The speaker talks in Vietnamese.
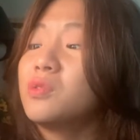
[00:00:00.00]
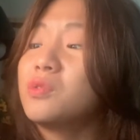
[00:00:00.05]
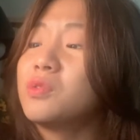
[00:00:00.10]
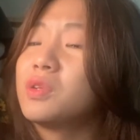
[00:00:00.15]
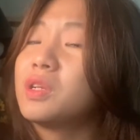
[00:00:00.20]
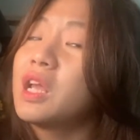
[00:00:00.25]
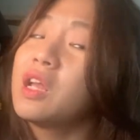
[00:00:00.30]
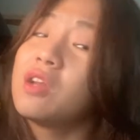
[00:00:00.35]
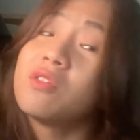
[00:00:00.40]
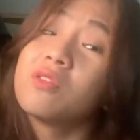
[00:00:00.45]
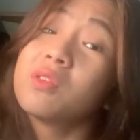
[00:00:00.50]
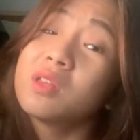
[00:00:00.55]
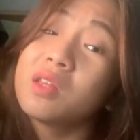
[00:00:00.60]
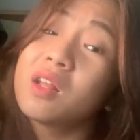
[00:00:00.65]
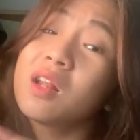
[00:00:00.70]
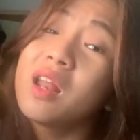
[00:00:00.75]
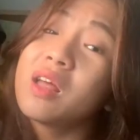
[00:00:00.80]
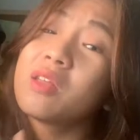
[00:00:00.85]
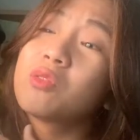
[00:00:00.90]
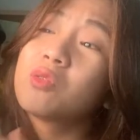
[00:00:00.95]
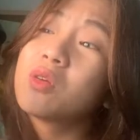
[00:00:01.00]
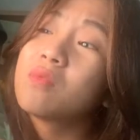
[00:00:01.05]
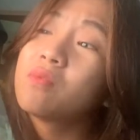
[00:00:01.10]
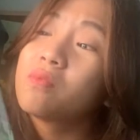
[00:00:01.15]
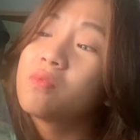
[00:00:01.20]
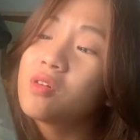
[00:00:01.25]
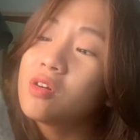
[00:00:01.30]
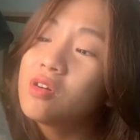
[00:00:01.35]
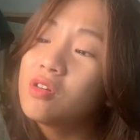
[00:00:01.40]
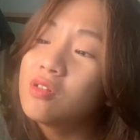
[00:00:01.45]
cuốn này nó rất là tuyệt
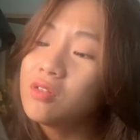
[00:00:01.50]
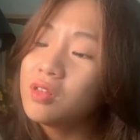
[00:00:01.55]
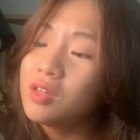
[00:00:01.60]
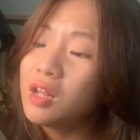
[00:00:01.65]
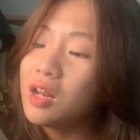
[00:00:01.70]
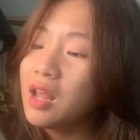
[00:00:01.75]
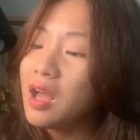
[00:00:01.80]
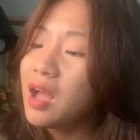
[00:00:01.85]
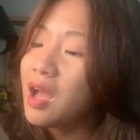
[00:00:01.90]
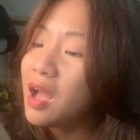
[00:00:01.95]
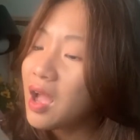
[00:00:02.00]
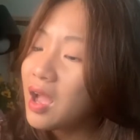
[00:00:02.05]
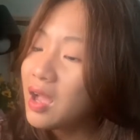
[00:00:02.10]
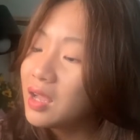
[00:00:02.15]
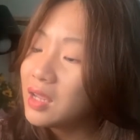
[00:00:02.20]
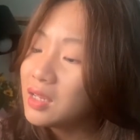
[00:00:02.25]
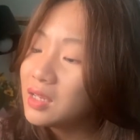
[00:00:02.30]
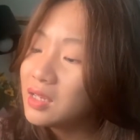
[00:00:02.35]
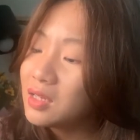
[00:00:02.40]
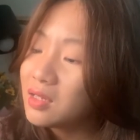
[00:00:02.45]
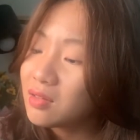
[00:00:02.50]
vời nó rất là hay